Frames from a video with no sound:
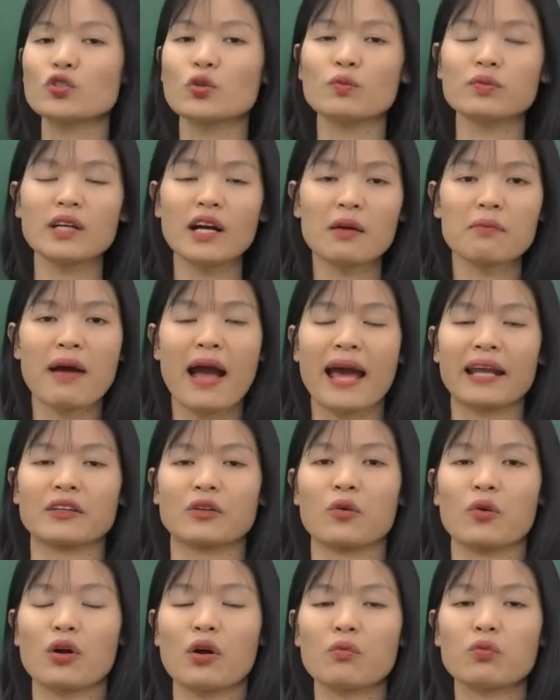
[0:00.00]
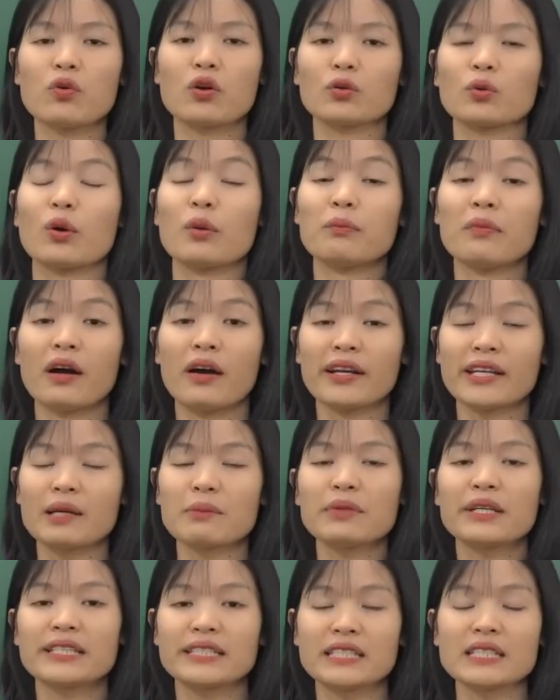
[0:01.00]
dung cơ bản của công cuộc đổi mới
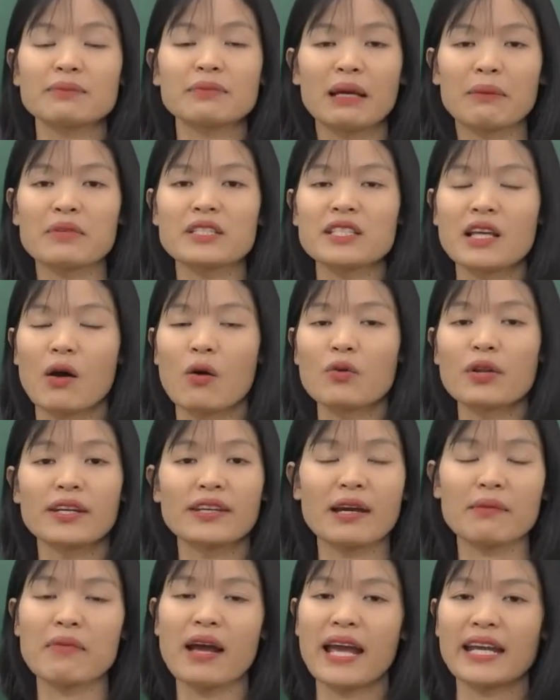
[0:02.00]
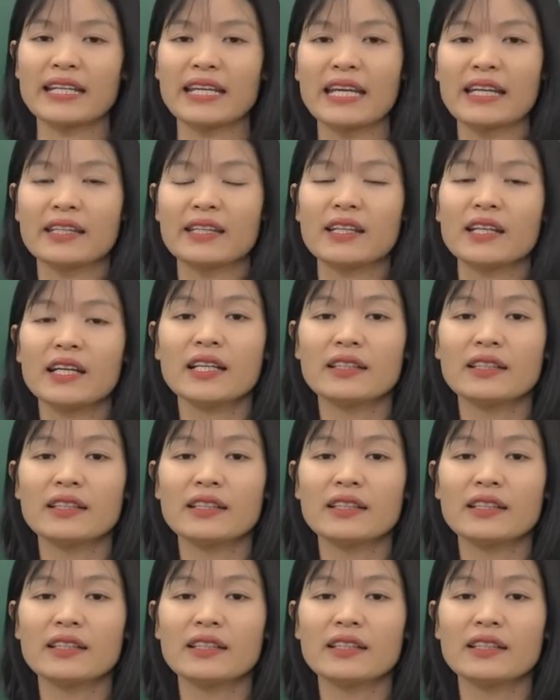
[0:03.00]
năm 1986 đến năm 2000